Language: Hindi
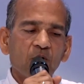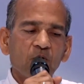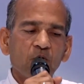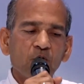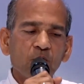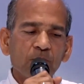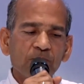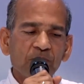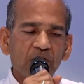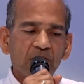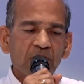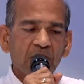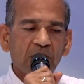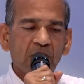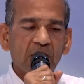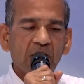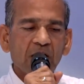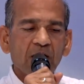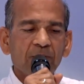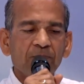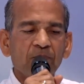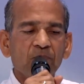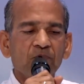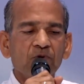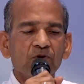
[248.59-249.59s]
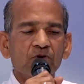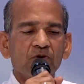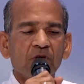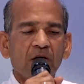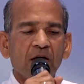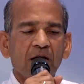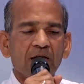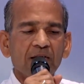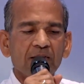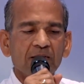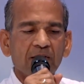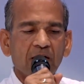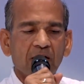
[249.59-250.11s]
गुप्त किया
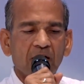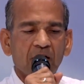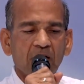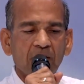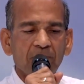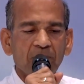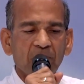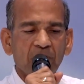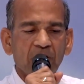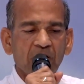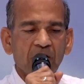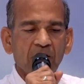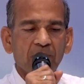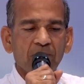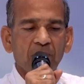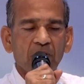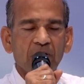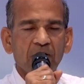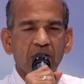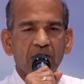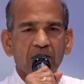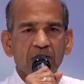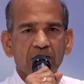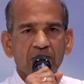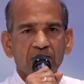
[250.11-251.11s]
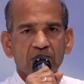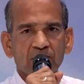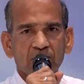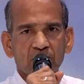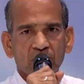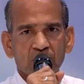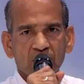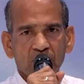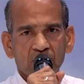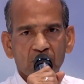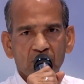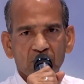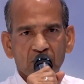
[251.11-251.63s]
पुरुषार्थ आपने बनकर
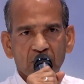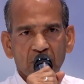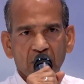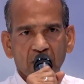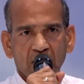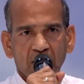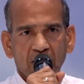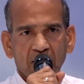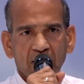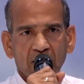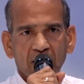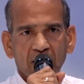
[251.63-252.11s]
चतुर सुजान